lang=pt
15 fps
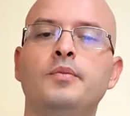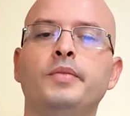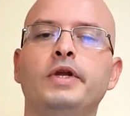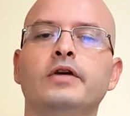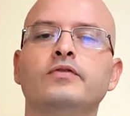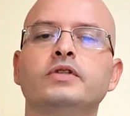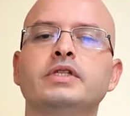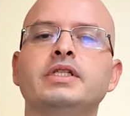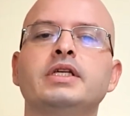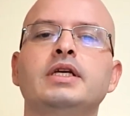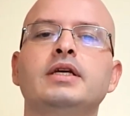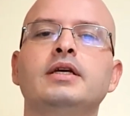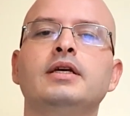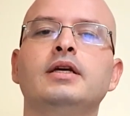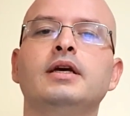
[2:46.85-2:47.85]
para
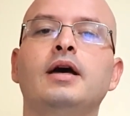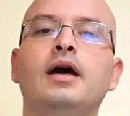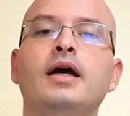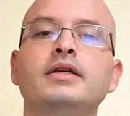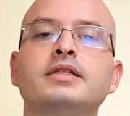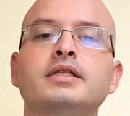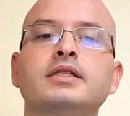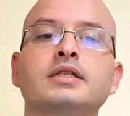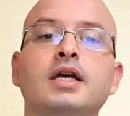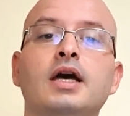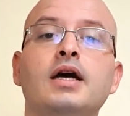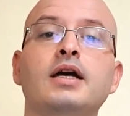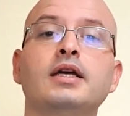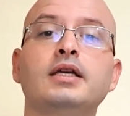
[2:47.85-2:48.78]
você acessar